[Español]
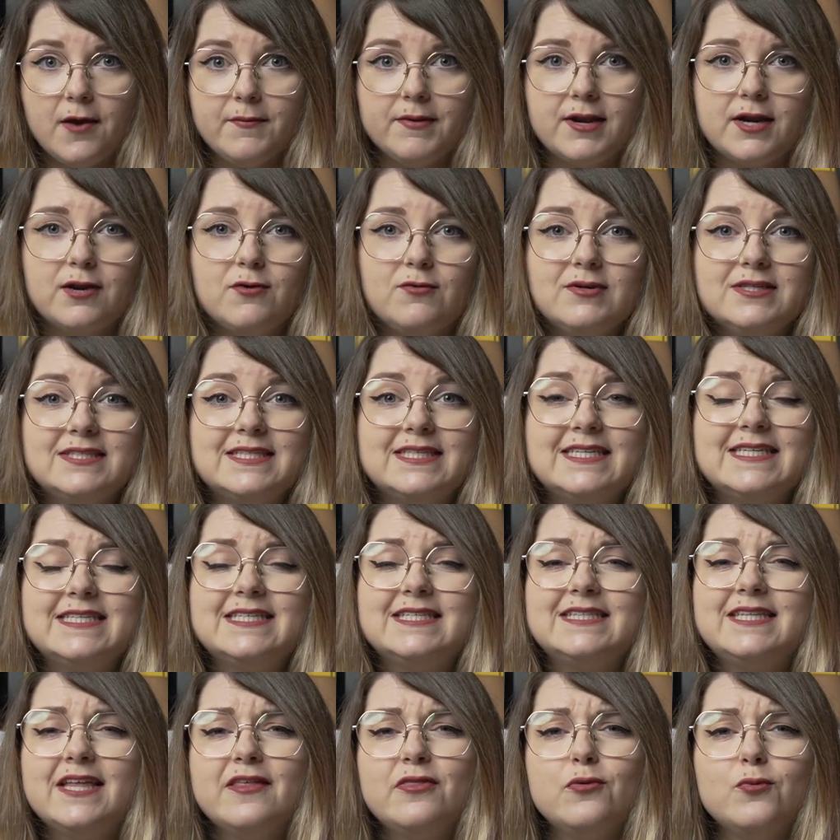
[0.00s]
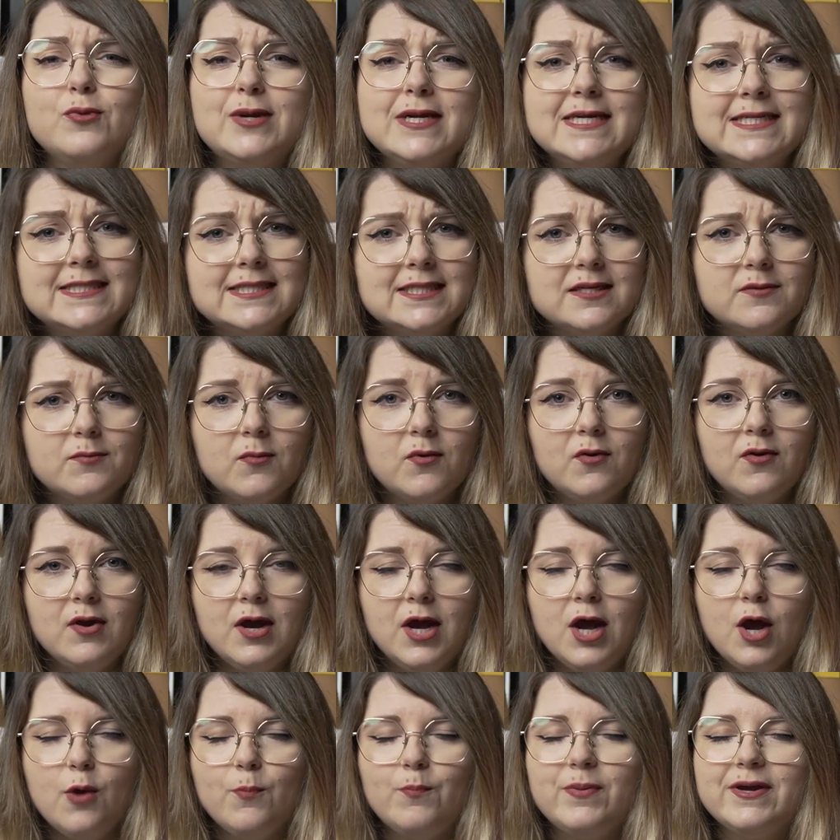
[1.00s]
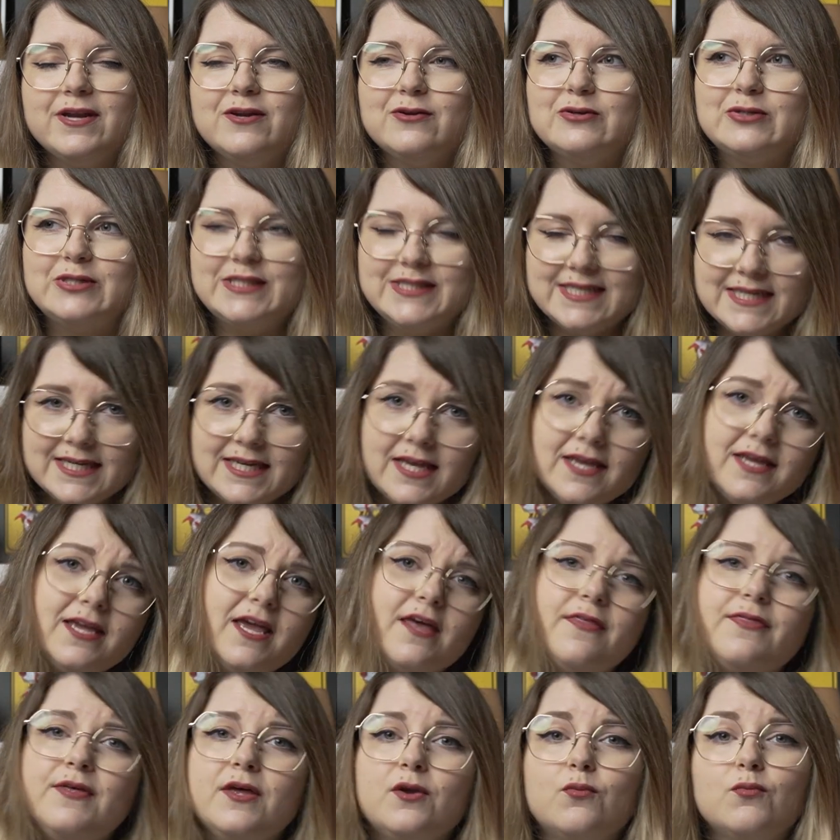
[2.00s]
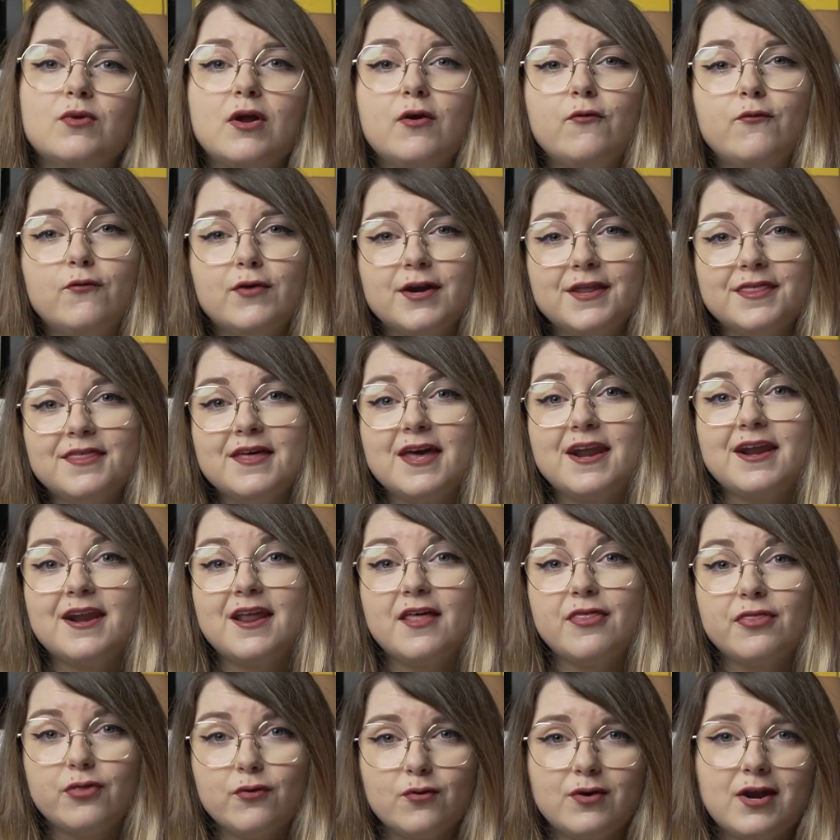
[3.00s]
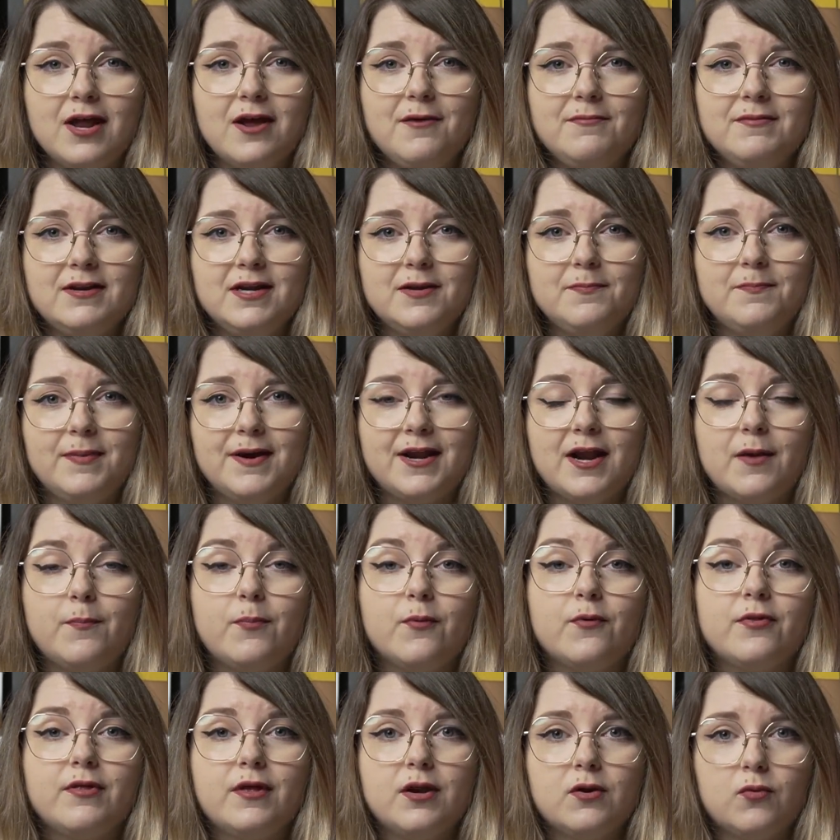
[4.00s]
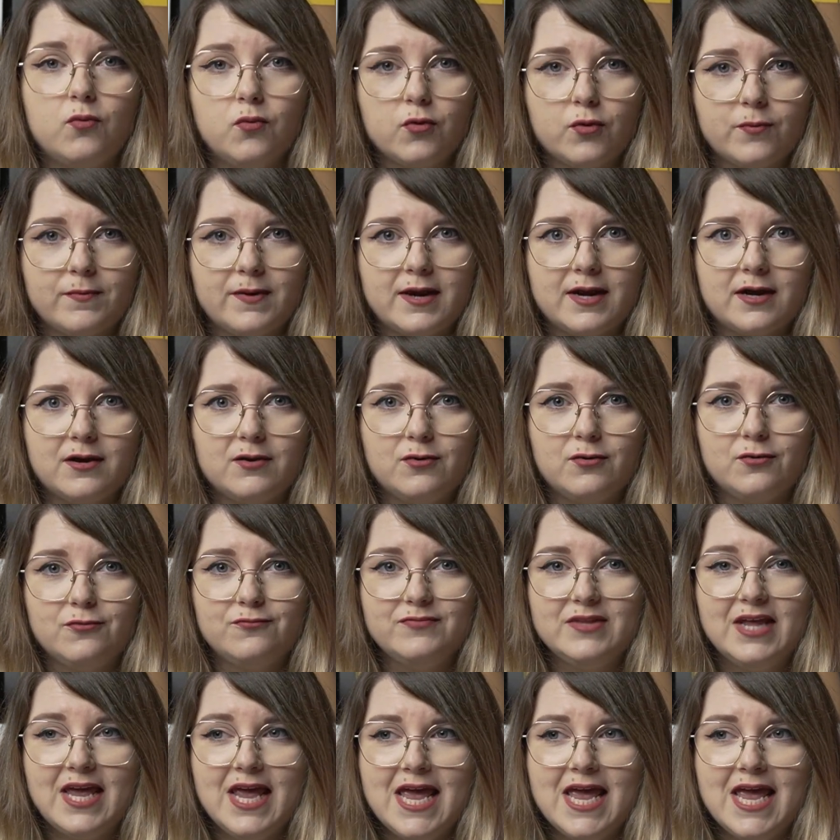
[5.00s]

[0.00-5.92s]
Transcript: A ver, no es que esté durísimo, pero sí que hay que hacer una fuerza razonable para poder curvarlo.